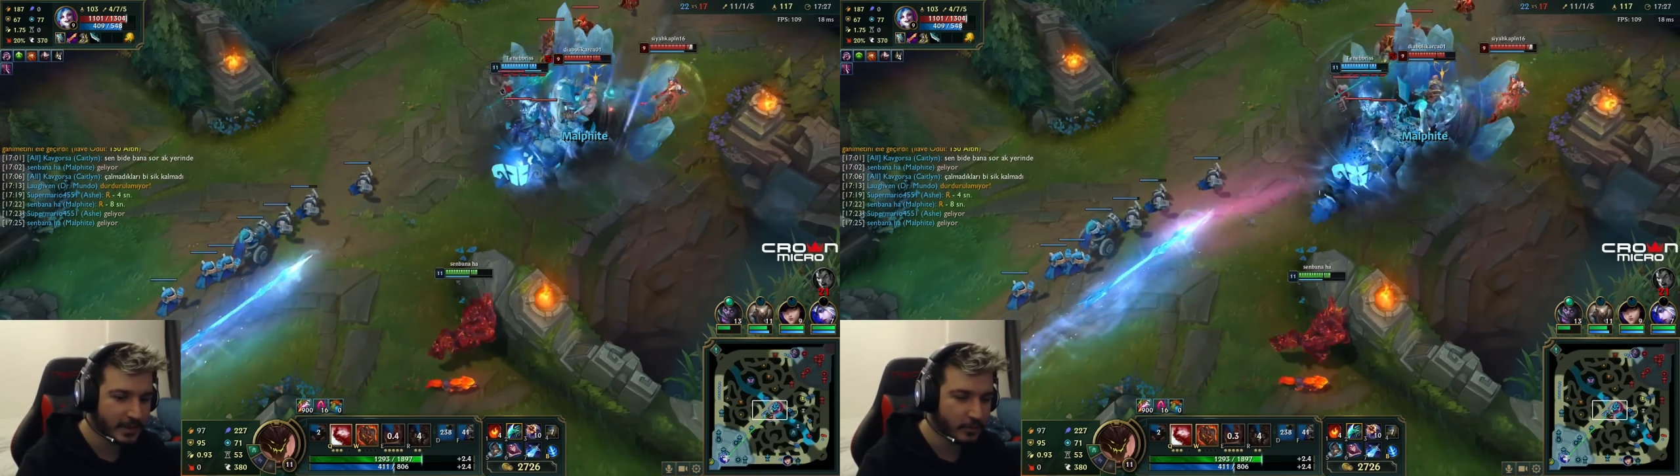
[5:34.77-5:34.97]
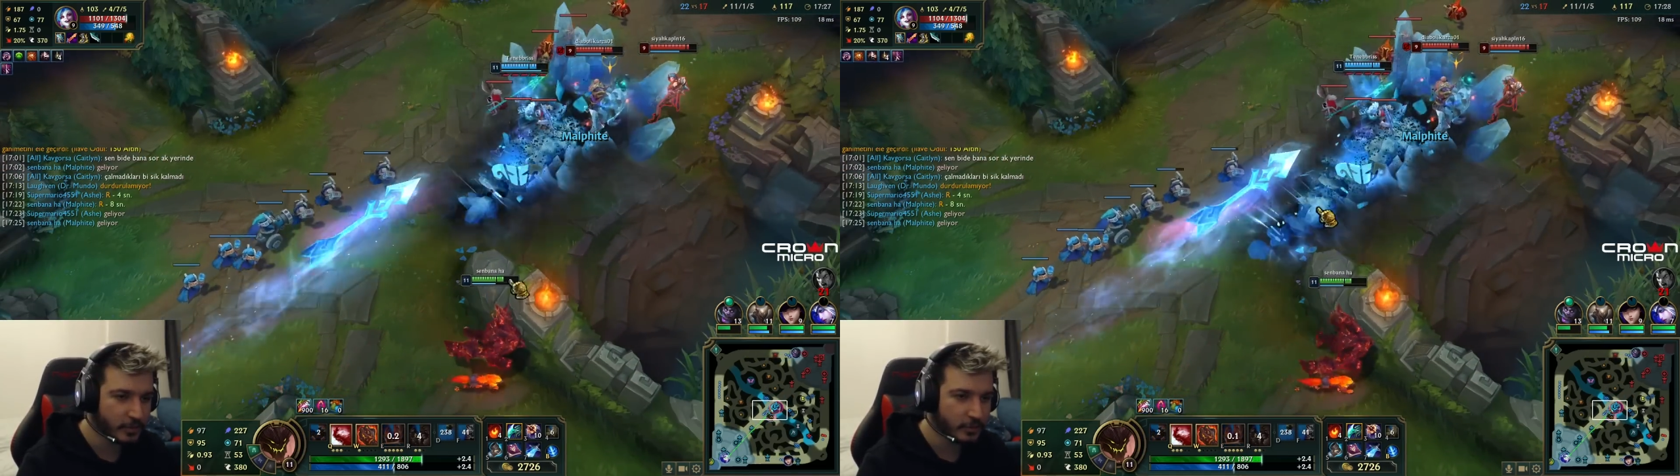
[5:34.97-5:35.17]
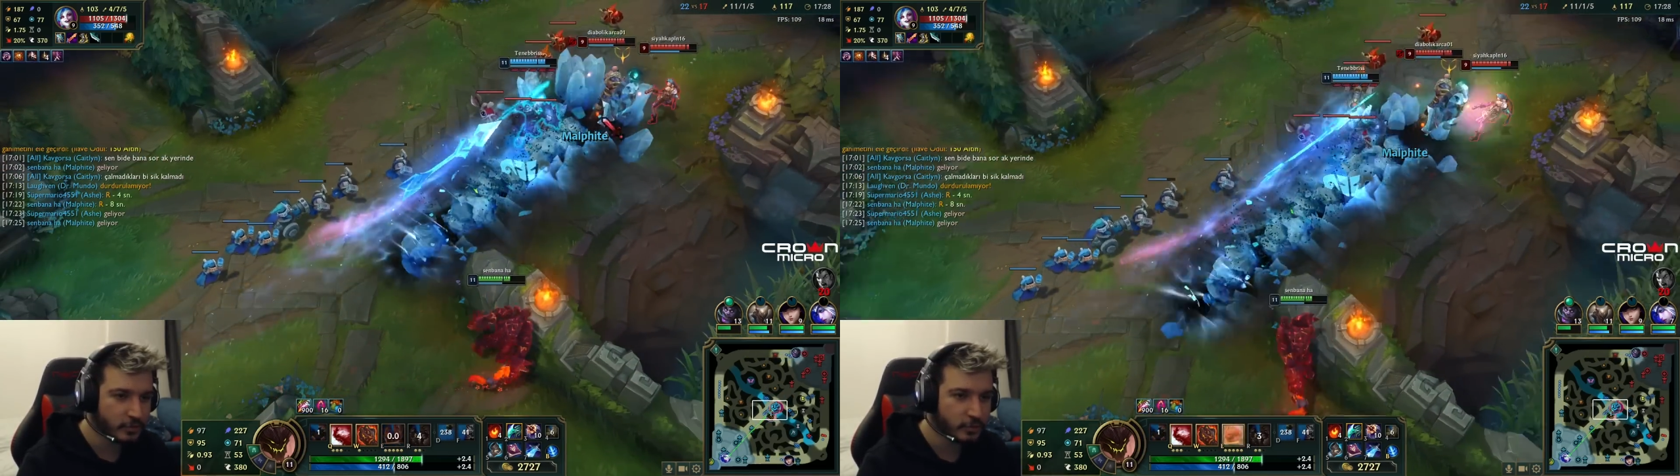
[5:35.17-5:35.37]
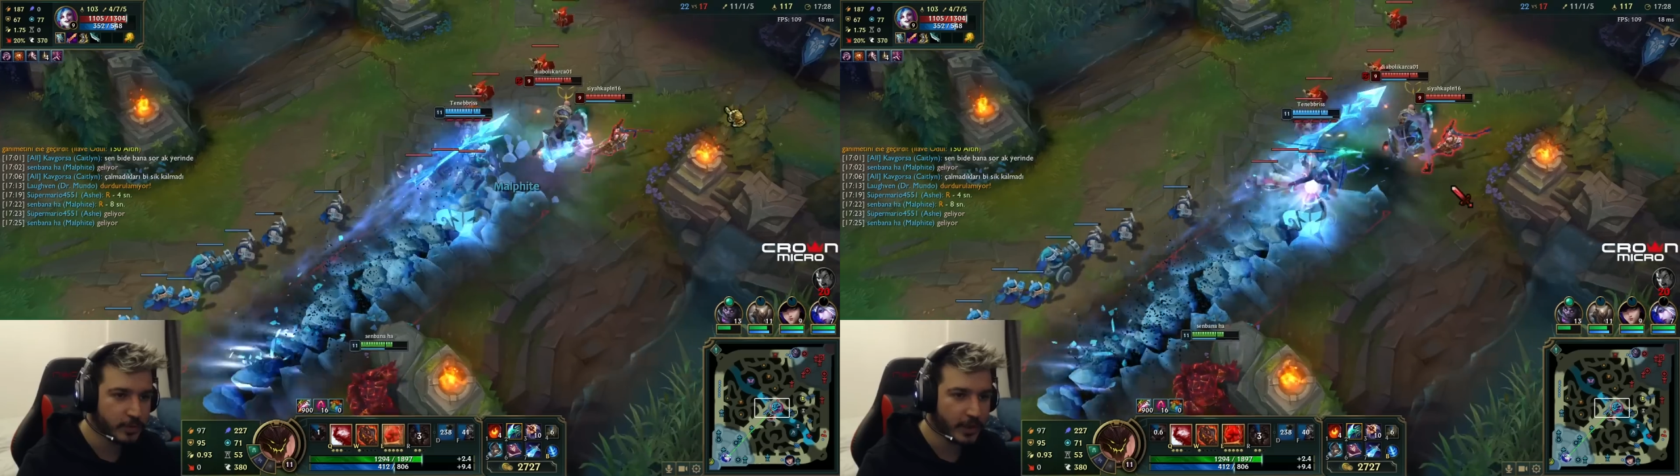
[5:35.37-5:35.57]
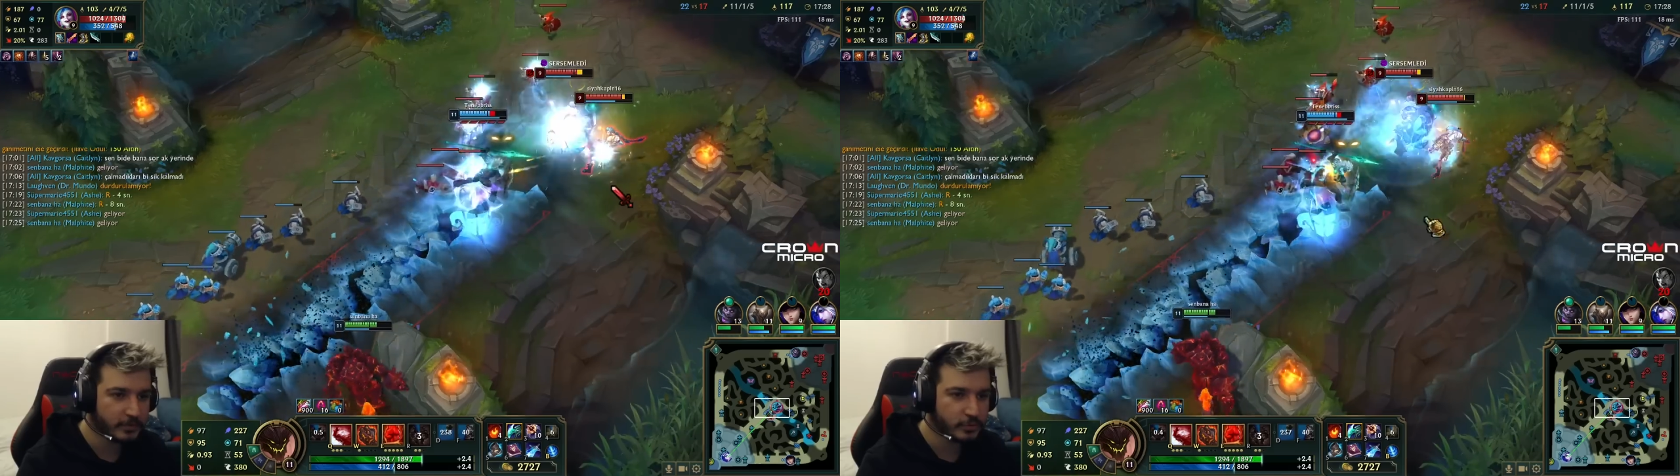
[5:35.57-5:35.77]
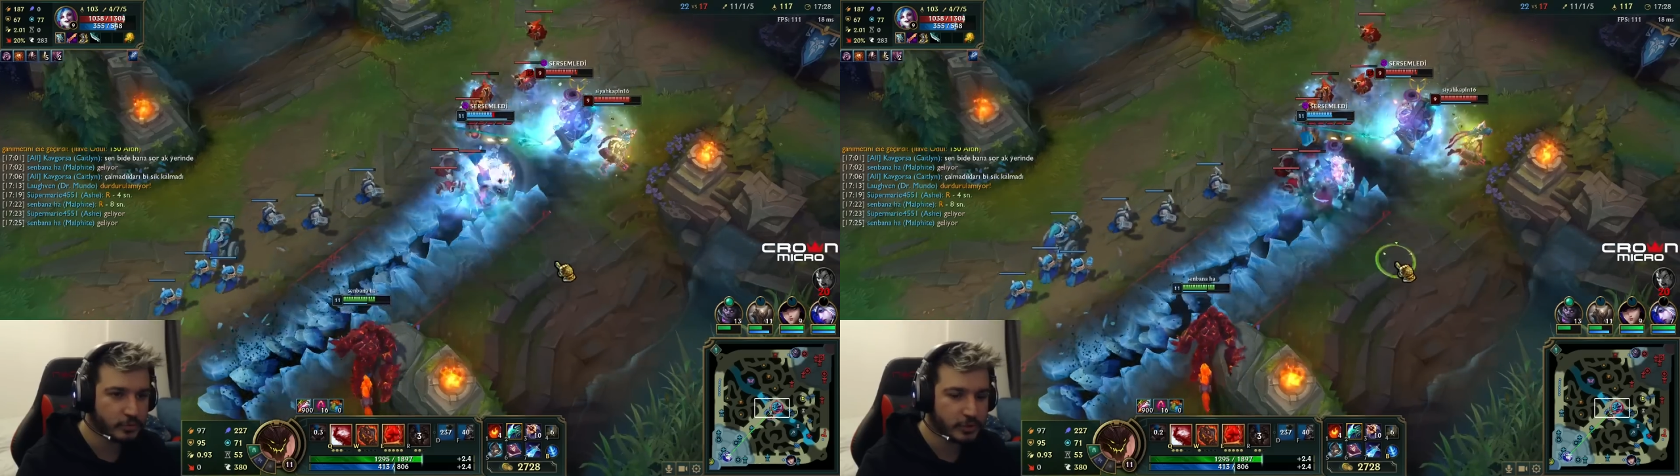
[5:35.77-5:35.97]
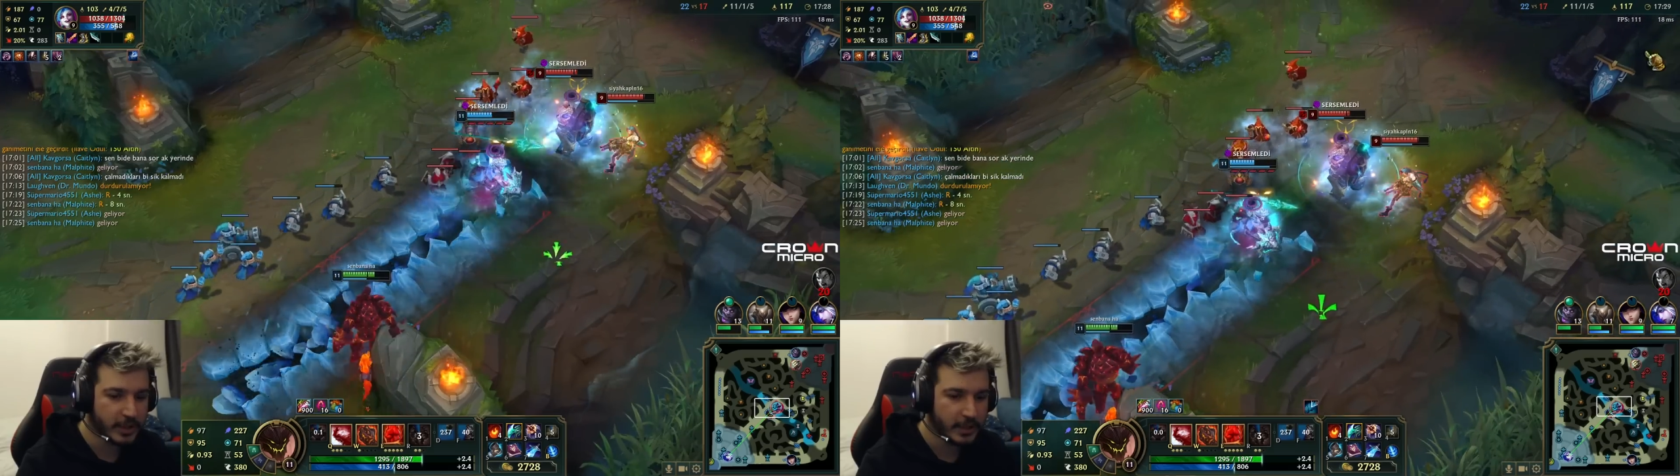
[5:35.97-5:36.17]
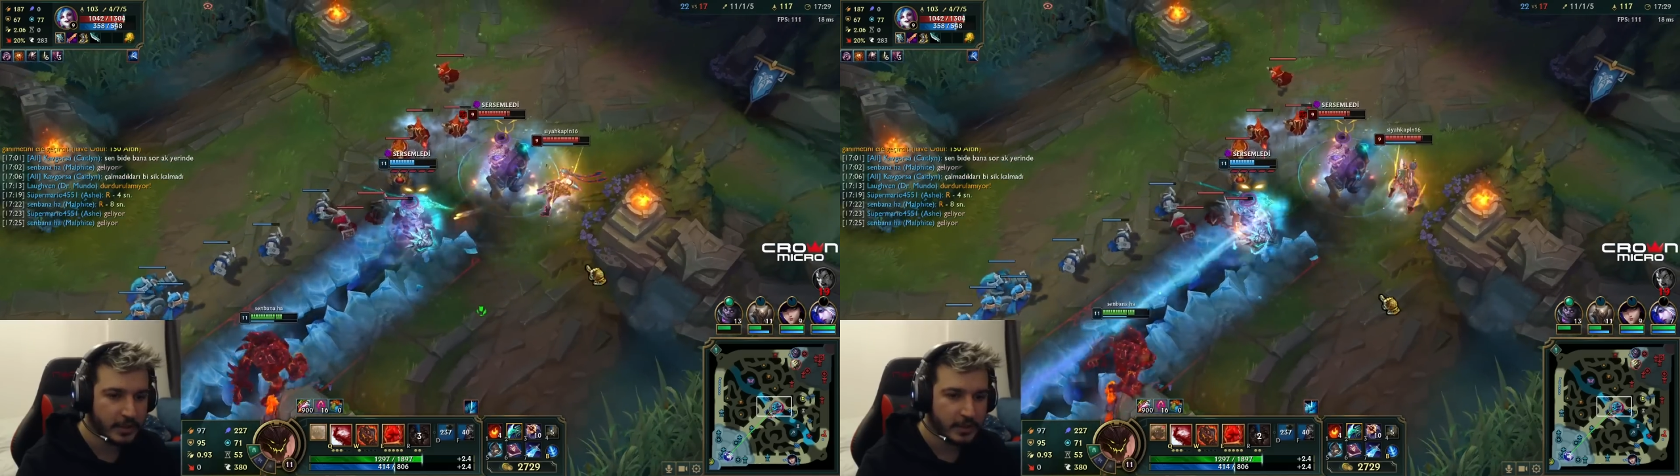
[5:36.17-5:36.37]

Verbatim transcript: onları. Süper bir ultiye.